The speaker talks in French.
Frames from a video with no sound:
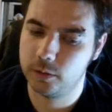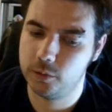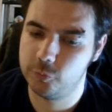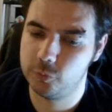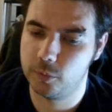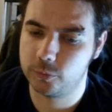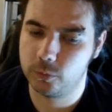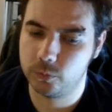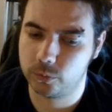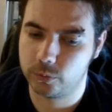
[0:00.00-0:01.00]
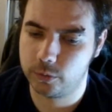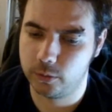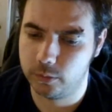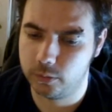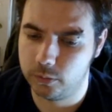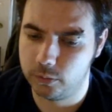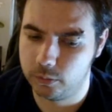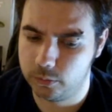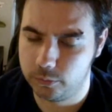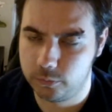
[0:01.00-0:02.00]
Ils vous demanderont donc
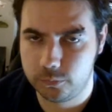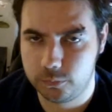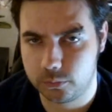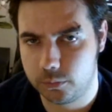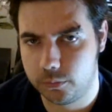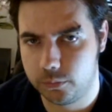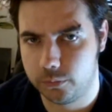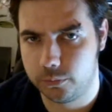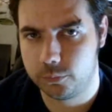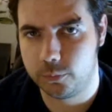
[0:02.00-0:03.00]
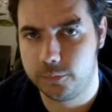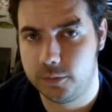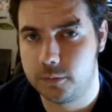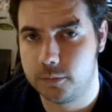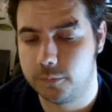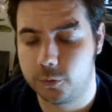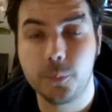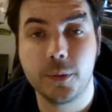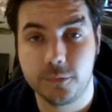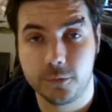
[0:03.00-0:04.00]
euh, sur, le, sur le site
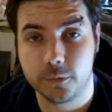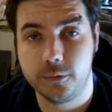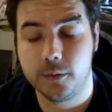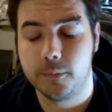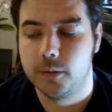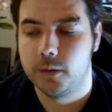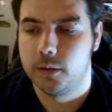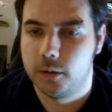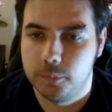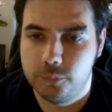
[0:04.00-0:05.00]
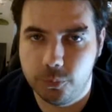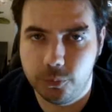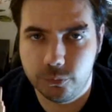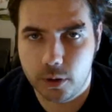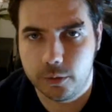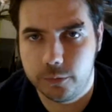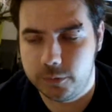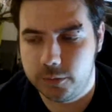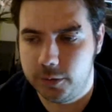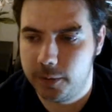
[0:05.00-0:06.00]
votre pièce d'identité pour pouvoir
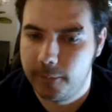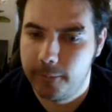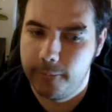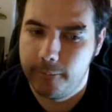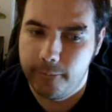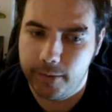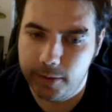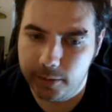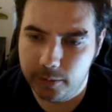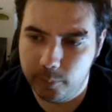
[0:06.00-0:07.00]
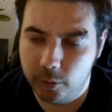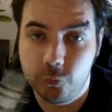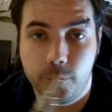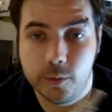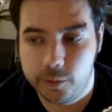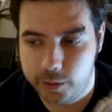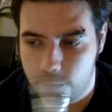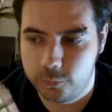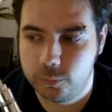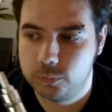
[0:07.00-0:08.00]
signer. Et moi je vous mets le lien
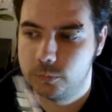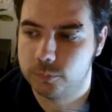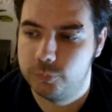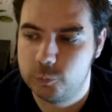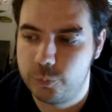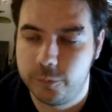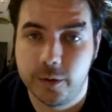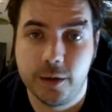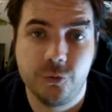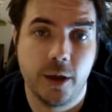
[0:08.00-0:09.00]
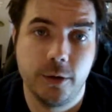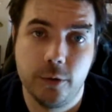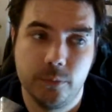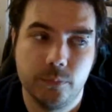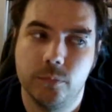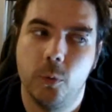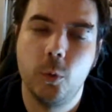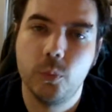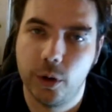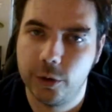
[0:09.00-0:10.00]
en dessous pour que vous puissiez aller jeter un œil.
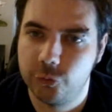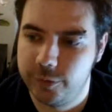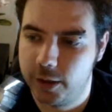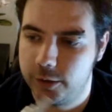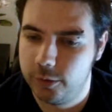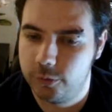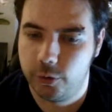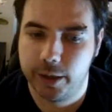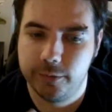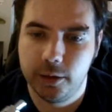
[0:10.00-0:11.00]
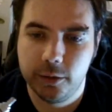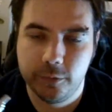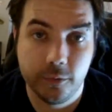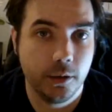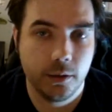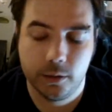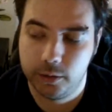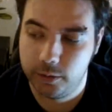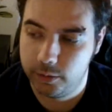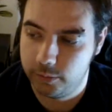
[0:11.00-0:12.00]
Au moins jeter un oeil, regarder, lisez,
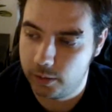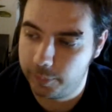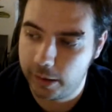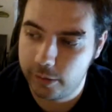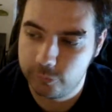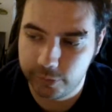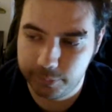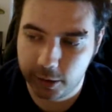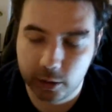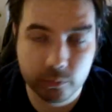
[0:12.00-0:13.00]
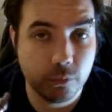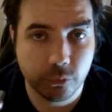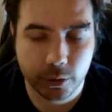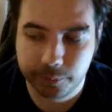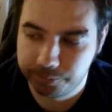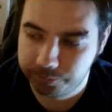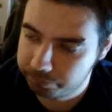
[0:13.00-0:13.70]
et après vous faites bien comme vous voulez.